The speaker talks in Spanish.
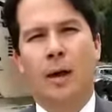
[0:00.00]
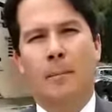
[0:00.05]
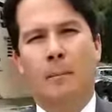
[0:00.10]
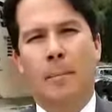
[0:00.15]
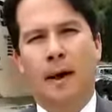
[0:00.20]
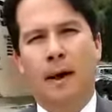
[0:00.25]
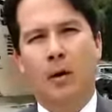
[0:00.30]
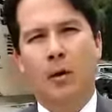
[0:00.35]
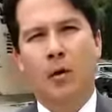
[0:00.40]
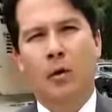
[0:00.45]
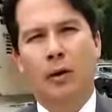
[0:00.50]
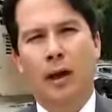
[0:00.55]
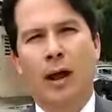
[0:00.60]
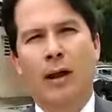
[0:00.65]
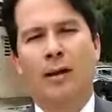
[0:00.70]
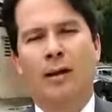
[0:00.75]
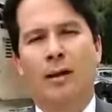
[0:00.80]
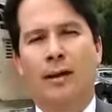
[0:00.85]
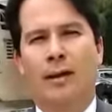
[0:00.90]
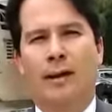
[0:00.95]
para lograr
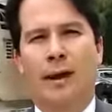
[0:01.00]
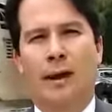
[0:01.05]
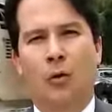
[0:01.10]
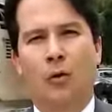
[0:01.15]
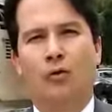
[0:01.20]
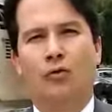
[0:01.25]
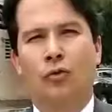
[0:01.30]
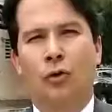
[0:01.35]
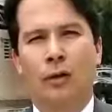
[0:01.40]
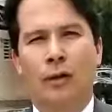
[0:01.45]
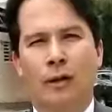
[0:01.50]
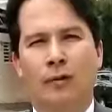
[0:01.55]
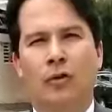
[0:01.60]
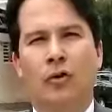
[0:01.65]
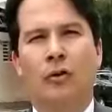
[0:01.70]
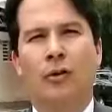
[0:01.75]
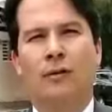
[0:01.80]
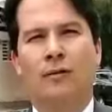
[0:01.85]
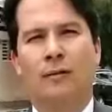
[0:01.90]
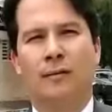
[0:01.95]
la
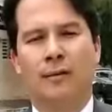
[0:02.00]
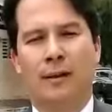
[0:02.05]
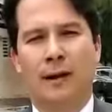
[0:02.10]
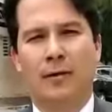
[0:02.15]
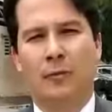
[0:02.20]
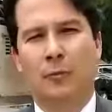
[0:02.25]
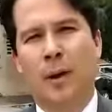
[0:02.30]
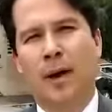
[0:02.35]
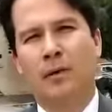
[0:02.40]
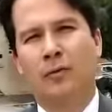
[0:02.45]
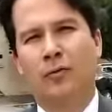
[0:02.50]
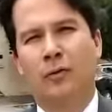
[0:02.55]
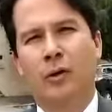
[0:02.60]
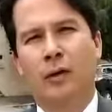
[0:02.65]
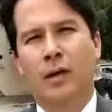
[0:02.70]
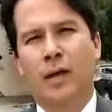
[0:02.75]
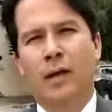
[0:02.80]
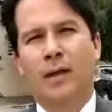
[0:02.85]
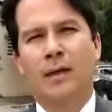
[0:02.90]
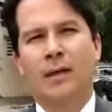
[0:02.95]
consolidación de este traspaso
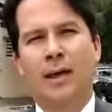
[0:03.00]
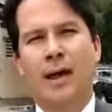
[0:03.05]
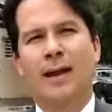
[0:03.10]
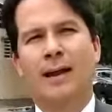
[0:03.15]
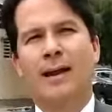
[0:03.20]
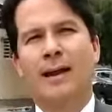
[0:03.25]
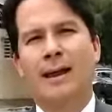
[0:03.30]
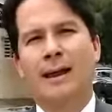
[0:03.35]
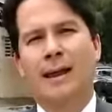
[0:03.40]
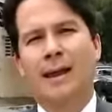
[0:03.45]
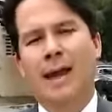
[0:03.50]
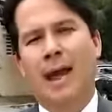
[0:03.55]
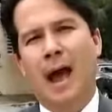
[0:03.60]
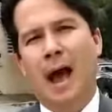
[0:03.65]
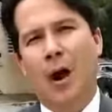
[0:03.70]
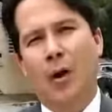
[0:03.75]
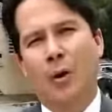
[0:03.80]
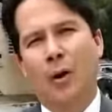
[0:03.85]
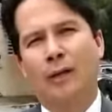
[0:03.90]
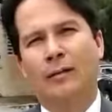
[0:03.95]
y darle
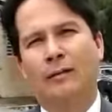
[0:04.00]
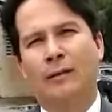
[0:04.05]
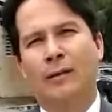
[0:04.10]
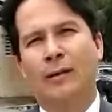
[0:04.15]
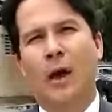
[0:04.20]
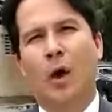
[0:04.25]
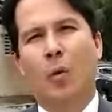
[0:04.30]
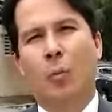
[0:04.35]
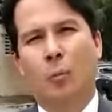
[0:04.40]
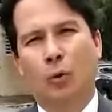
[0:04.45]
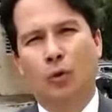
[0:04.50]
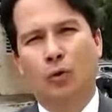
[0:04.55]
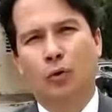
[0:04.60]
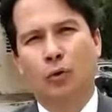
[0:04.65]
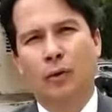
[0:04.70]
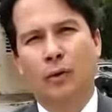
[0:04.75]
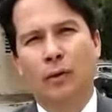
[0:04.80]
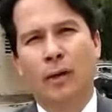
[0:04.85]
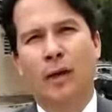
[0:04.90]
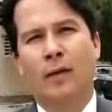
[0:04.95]
ahora sí la
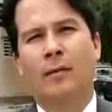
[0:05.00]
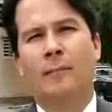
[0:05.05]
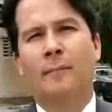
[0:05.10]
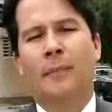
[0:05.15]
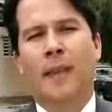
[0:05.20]
oportunidad